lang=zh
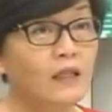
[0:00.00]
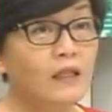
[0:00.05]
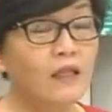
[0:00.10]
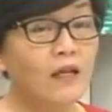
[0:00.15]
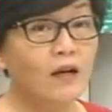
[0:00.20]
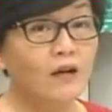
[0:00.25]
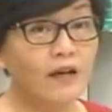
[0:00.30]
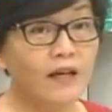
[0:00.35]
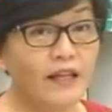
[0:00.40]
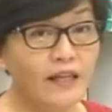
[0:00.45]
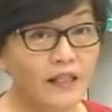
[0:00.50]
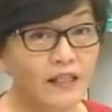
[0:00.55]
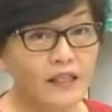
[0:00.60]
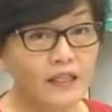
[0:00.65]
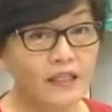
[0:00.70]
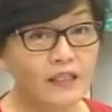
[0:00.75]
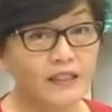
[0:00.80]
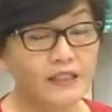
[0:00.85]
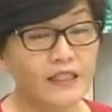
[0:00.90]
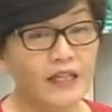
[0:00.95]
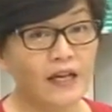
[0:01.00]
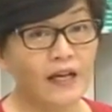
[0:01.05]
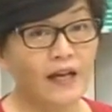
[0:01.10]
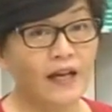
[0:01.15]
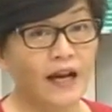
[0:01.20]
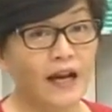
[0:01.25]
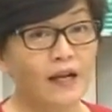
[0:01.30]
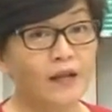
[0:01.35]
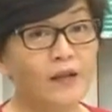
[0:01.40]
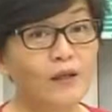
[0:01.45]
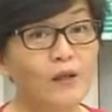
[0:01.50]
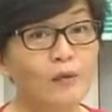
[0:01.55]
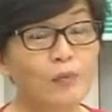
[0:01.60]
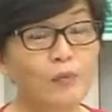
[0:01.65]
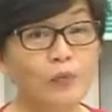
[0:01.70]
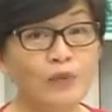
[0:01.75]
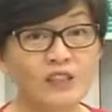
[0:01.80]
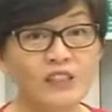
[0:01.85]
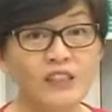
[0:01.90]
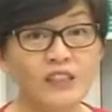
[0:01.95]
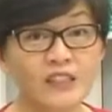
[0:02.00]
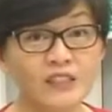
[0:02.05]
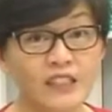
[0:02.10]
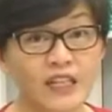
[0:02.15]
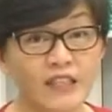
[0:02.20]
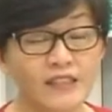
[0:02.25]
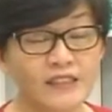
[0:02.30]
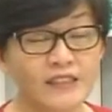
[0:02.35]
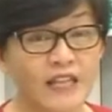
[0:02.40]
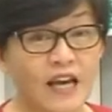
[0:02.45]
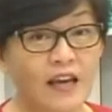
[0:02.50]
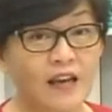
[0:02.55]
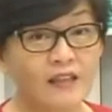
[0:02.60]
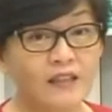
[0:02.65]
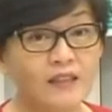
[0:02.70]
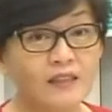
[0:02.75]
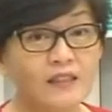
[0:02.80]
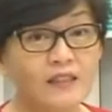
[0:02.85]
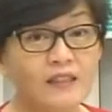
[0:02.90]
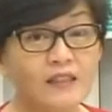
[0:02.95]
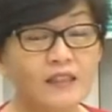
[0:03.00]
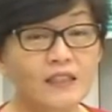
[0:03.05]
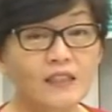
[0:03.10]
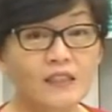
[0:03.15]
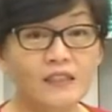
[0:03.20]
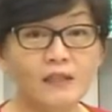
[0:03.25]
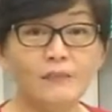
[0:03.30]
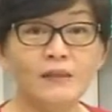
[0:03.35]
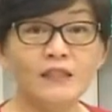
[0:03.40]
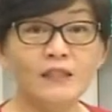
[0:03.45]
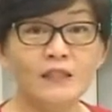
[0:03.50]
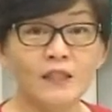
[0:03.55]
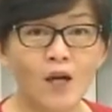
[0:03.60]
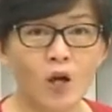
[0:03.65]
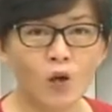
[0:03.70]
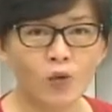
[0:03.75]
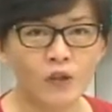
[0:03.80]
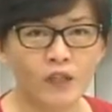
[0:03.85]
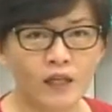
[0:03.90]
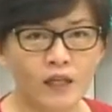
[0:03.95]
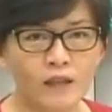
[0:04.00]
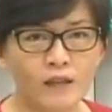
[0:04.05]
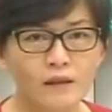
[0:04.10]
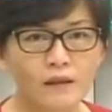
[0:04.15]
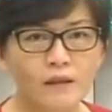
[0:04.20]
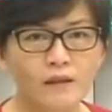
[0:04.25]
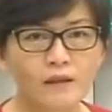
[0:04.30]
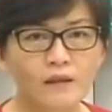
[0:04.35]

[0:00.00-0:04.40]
要立刻减量，不是现在，是什么时候呢？